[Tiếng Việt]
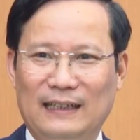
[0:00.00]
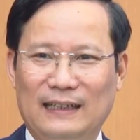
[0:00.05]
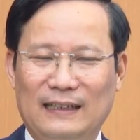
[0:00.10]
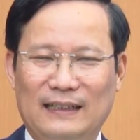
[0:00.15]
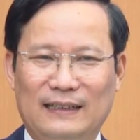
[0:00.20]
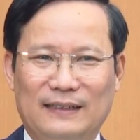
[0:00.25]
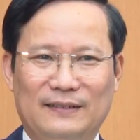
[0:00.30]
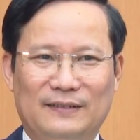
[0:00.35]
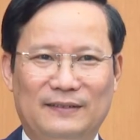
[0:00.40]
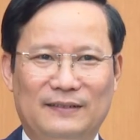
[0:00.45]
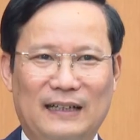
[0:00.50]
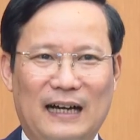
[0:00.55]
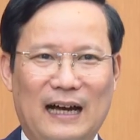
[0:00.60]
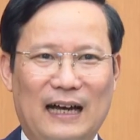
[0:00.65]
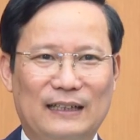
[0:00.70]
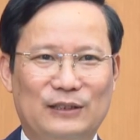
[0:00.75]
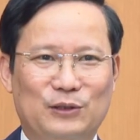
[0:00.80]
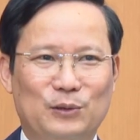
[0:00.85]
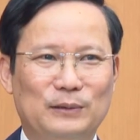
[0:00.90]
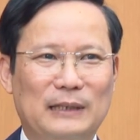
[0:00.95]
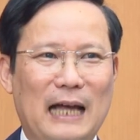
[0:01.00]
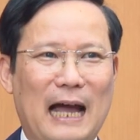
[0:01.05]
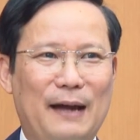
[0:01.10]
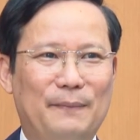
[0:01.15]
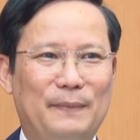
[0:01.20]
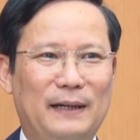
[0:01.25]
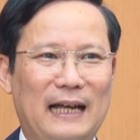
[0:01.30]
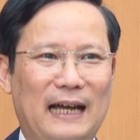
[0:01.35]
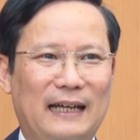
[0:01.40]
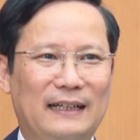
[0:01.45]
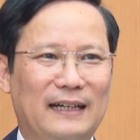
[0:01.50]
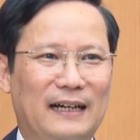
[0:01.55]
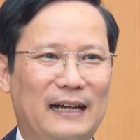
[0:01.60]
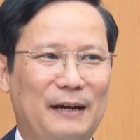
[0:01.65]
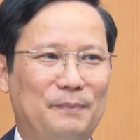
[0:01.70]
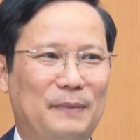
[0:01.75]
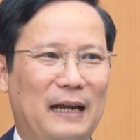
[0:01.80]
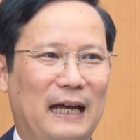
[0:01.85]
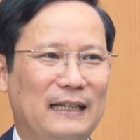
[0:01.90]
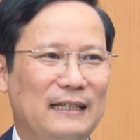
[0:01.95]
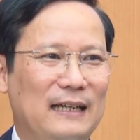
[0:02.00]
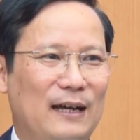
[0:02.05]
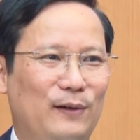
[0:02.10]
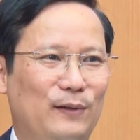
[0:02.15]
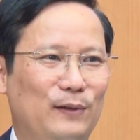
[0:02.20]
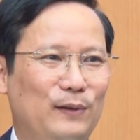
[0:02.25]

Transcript: cho biết chỉ trong vòng gần một năm, bốn địa